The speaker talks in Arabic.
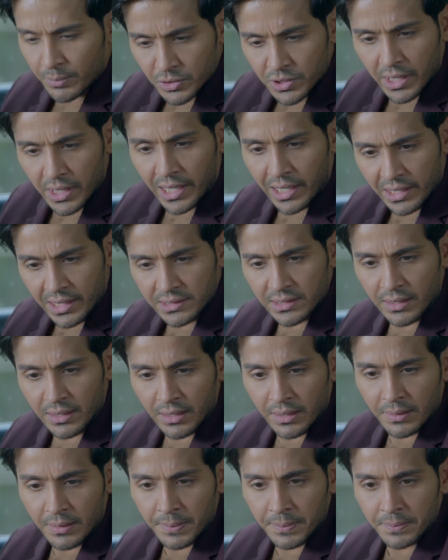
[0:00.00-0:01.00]
شي بدي روح
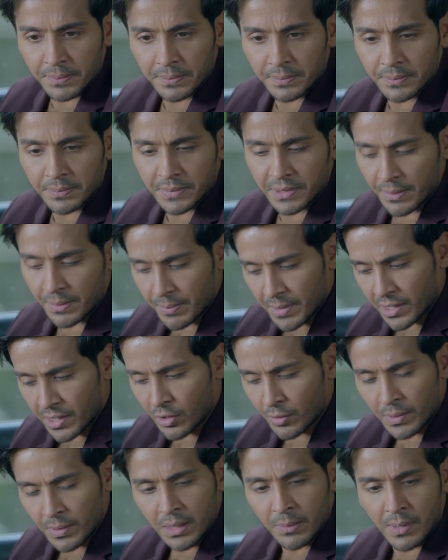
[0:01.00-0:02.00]
لحالي لأنه
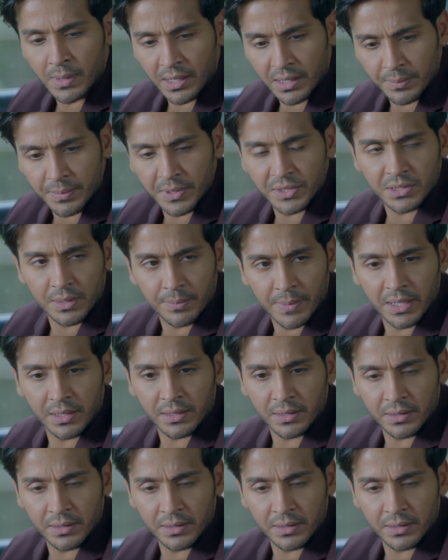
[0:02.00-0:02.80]
هالقصة بيني وبين